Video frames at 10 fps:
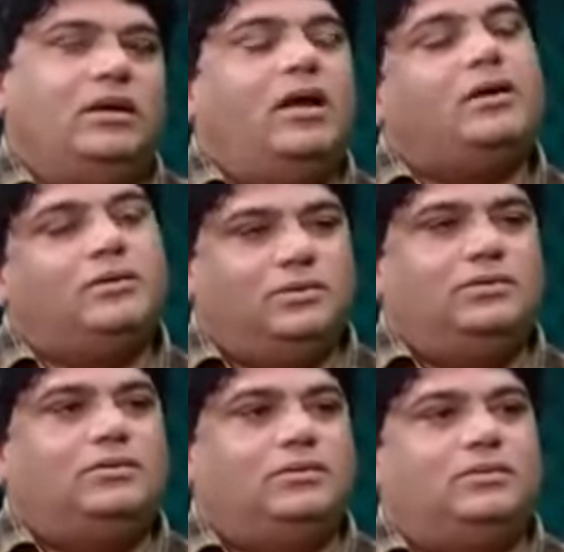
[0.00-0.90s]
నాకు
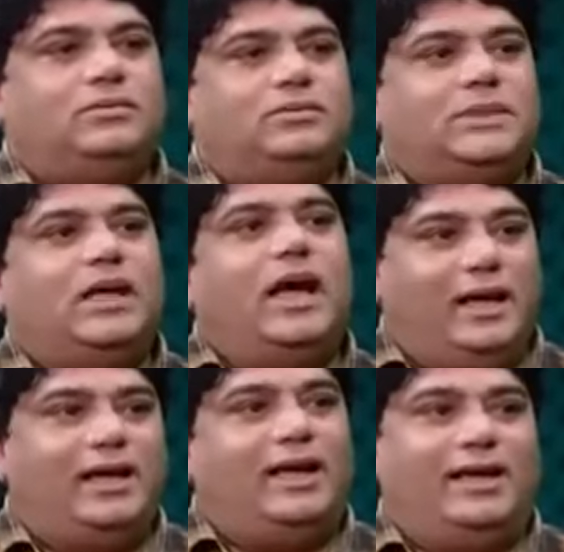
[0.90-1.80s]

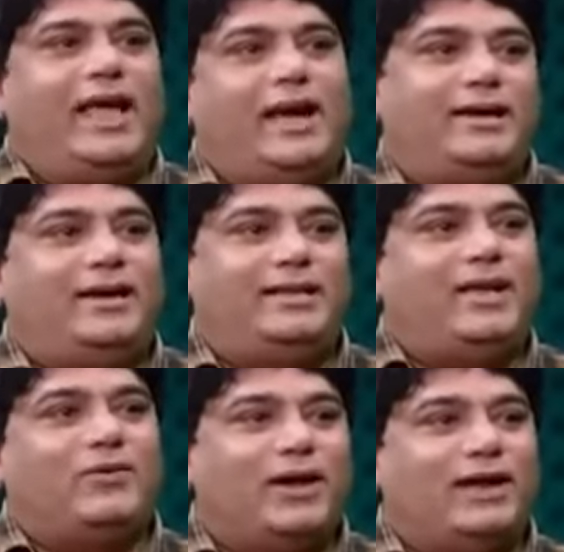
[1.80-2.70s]
ఇంకా యాక్టర్ని అయితే
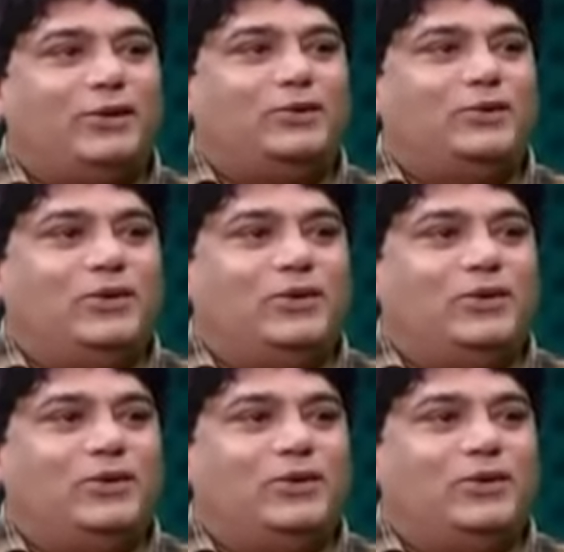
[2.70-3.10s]
అవ్వగలను